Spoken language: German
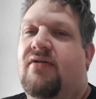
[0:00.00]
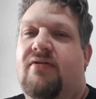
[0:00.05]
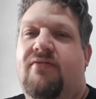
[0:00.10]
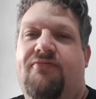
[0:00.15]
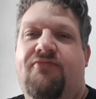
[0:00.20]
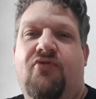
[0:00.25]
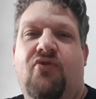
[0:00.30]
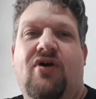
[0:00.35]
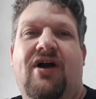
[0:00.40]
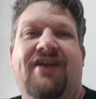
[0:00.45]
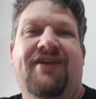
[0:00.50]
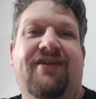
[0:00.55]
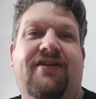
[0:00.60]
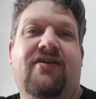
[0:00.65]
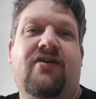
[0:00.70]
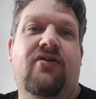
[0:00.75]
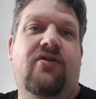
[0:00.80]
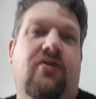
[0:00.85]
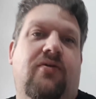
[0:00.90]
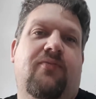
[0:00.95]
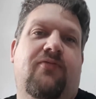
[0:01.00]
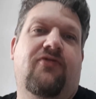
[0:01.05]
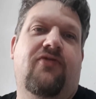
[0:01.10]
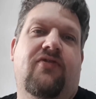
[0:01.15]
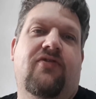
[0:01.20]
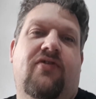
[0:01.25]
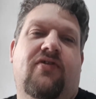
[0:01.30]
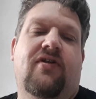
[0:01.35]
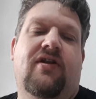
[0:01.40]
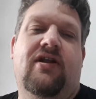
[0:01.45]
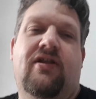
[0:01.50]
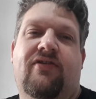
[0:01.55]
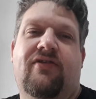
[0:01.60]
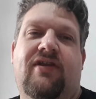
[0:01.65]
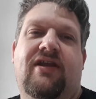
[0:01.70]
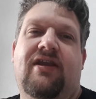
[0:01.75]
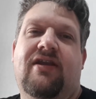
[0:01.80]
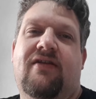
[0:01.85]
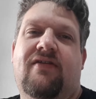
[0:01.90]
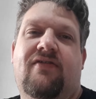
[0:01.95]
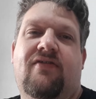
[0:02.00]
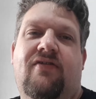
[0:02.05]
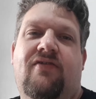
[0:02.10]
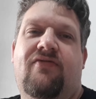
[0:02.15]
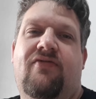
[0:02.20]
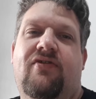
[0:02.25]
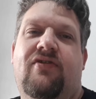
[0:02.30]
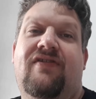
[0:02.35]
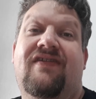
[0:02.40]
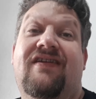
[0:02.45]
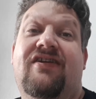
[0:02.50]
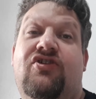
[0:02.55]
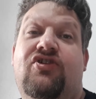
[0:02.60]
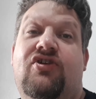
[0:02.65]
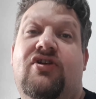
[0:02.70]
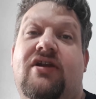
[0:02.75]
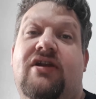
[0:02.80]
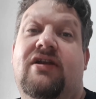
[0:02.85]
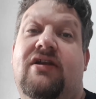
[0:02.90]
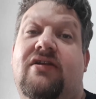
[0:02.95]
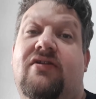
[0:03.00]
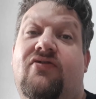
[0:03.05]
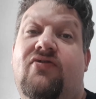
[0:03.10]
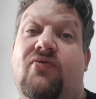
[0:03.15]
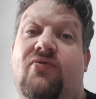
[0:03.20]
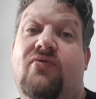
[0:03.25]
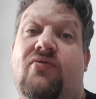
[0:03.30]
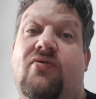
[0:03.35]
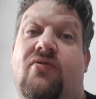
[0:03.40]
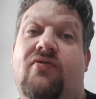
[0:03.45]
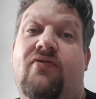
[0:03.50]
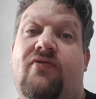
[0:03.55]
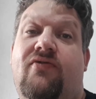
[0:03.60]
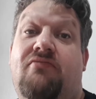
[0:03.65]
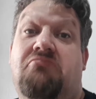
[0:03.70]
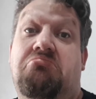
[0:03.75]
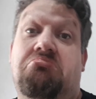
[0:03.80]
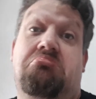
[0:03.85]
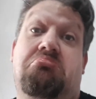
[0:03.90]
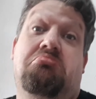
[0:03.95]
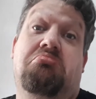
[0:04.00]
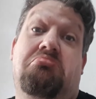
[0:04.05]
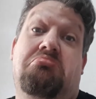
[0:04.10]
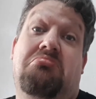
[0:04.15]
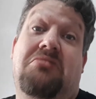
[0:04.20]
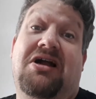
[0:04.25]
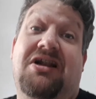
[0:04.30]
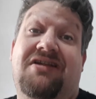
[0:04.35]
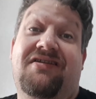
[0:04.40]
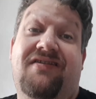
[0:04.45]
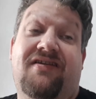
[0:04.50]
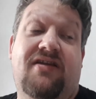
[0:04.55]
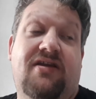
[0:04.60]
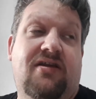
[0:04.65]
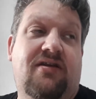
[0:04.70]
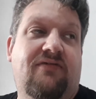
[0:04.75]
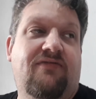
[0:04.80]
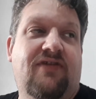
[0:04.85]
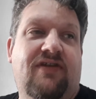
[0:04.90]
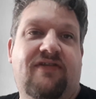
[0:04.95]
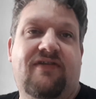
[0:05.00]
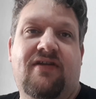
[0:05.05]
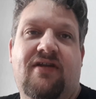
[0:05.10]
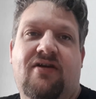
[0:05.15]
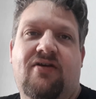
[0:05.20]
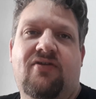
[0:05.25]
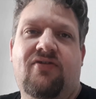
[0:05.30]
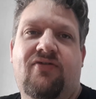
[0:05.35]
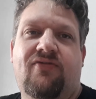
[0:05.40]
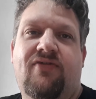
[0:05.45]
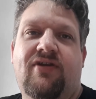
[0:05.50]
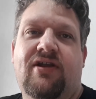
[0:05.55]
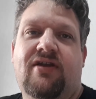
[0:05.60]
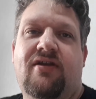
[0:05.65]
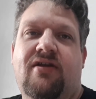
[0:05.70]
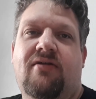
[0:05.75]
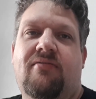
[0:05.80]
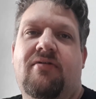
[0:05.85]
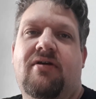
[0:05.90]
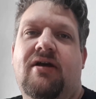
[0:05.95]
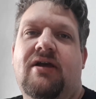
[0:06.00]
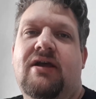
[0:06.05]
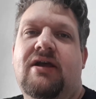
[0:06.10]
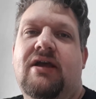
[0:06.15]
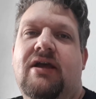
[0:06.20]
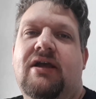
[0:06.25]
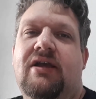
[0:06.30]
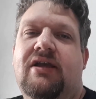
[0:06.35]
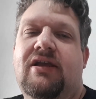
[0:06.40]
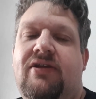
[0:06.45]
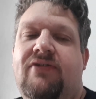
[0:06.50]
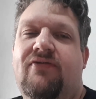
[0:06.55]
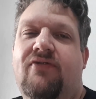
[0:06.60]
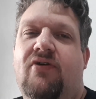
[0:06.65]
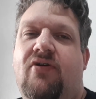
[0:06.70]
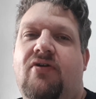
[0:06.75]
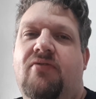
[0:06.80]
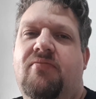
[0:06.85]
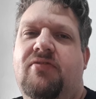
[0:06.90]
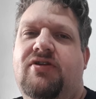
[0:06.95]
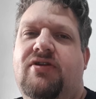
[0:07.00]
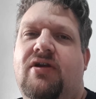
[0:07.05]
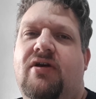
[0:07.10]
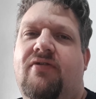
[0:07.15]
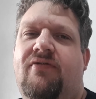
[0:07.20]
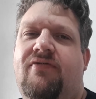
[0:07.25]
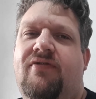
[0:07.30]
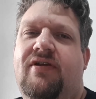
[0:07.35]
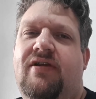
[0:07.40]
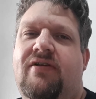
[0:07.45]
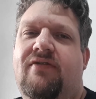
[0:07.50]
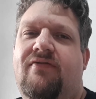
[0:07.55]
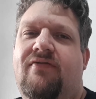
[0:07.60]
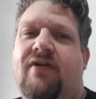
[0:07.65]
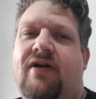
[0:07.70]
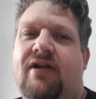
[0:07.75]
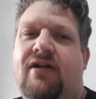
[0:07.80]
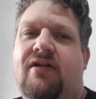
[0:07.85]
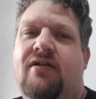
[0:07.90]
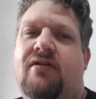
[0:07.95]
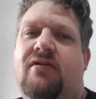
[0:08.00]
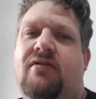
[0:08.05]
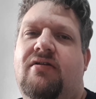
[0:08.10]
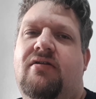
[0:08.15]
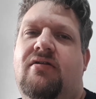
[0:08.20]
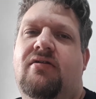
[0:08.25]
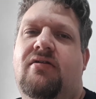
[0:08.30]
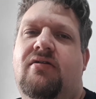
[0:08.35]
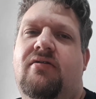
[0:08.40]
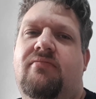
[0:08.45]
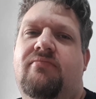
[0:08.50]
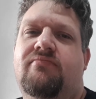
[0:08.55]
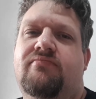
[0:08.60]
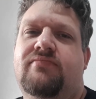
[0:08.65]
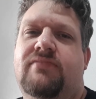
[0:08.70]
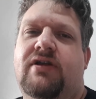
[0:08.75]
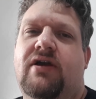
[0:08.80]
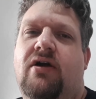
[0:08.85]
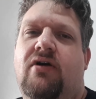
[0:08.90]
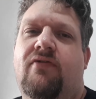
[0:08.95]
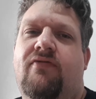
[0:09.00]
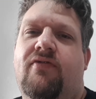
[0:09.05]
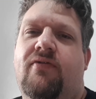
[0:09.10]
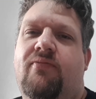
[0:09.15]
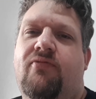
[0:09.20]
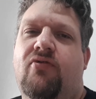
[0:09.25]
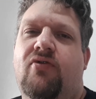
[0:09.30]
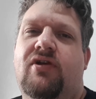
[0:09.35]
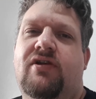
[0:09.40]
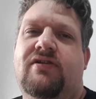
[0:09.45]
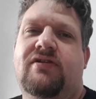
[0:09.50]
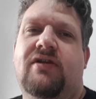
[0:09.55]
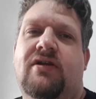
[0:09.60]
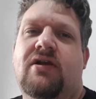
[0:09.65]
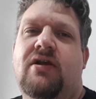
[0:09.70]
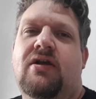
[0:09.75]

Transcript: wo anknüpfen soll. Also jeder soll für sich stehen in Zukunft. Mal sehen, was daraus wird, aber ich freue mich da auf jeden Fall ähm, drauf, obwohl ich